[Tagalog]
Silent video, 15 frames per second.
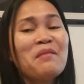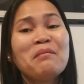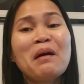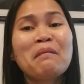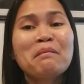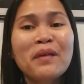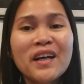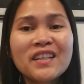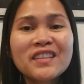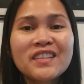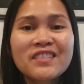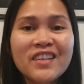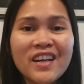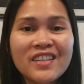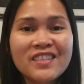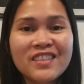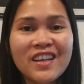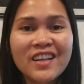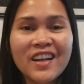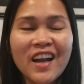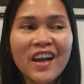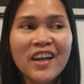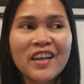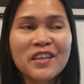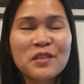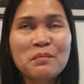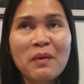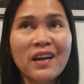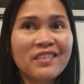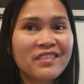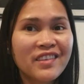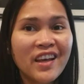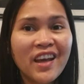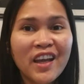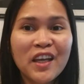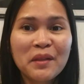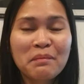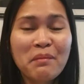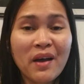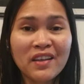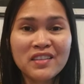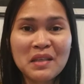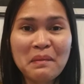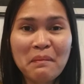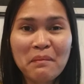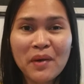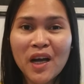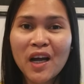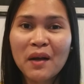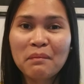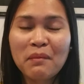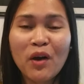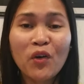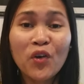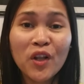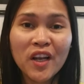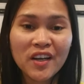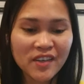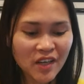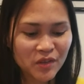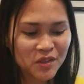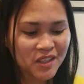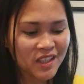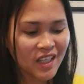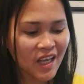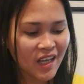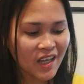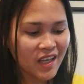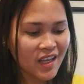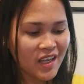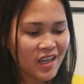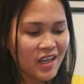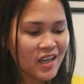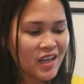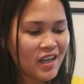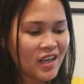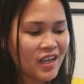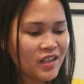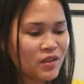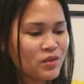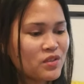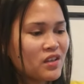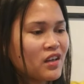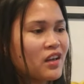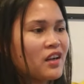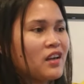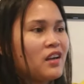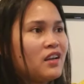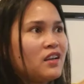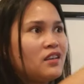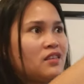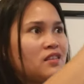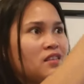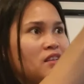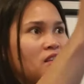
pang party dress siya guys, pang date, pang simba, pang all around na. Ito siya guys.